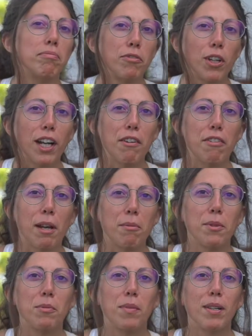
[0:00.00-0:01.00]
vorrei
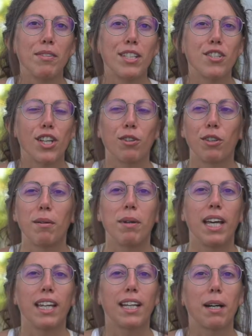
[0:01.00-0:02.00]
farmi un bel viaggetto in
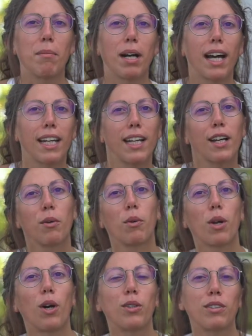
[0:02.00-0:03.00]
America, magari anche un
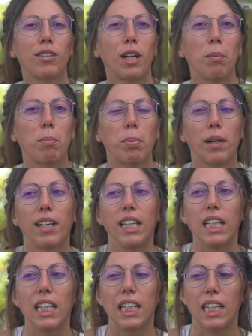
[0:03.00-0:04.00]
road trip
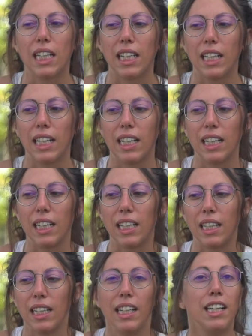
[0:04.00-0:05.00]
in,
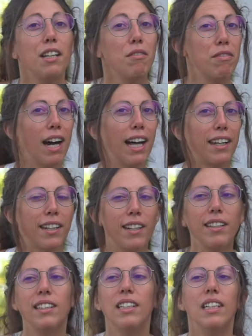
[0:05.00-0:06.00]
eh, in
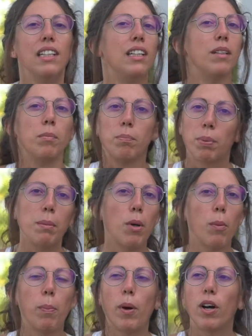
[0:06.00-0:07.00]
van,
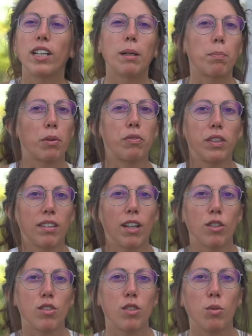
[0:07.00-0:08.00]
prima o poi
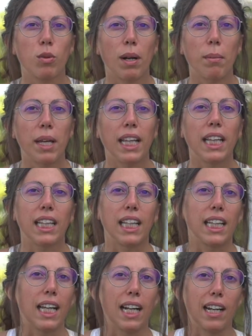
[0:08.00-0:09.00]
approfitterò
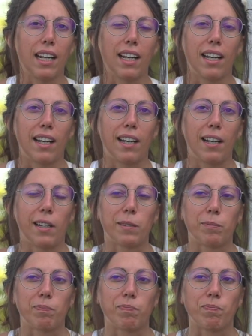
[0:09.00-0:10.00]
sicuramente del
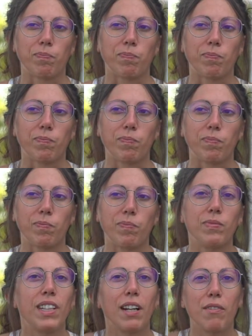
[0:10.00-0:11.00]
ehm,
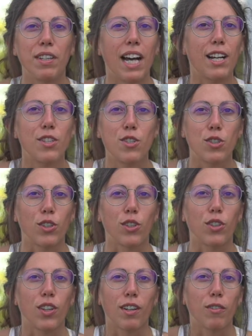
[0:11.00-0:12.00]
del
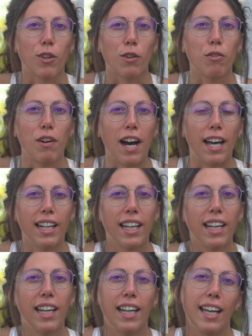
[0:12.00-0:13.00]
viaggio che vorrò
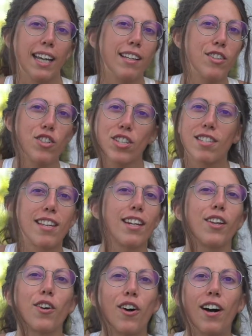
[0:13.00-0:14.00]
fare e ci
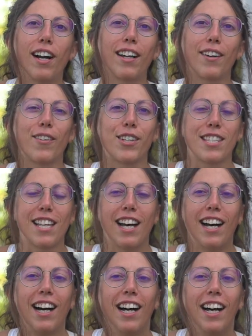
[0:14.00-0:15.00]
inserirò anche questa,